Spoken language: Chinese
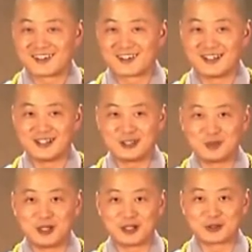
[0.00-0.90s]
可能
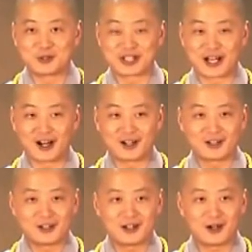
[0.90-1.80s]
有朋友想，
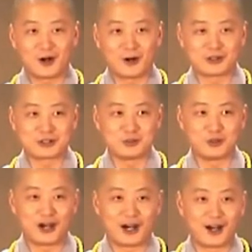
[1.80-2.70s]
好什
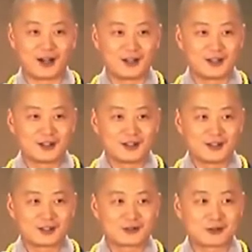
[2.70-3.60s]
么啊？
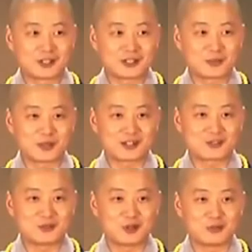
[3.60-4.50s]
坐在这边
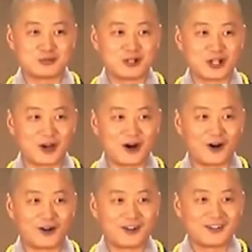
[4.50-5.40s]
这么无
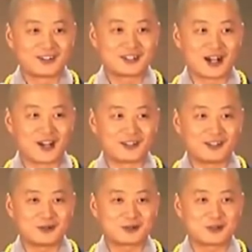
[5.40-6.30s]
聊，讲
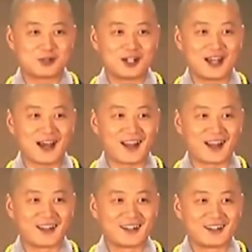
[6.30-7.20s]
的又这么烂，
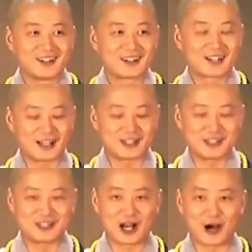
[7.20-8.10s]
赶
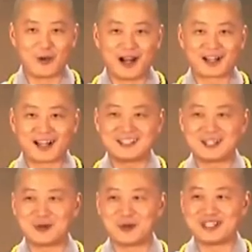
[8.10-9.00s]
紧讲完，赶
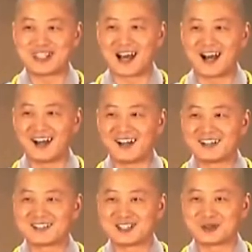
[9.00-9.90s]
紧回家，
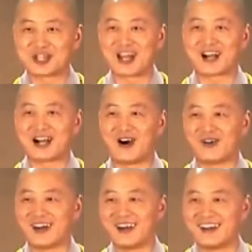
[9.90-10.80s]
这就太
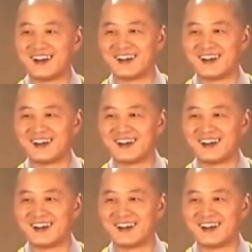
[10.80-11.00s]
好了。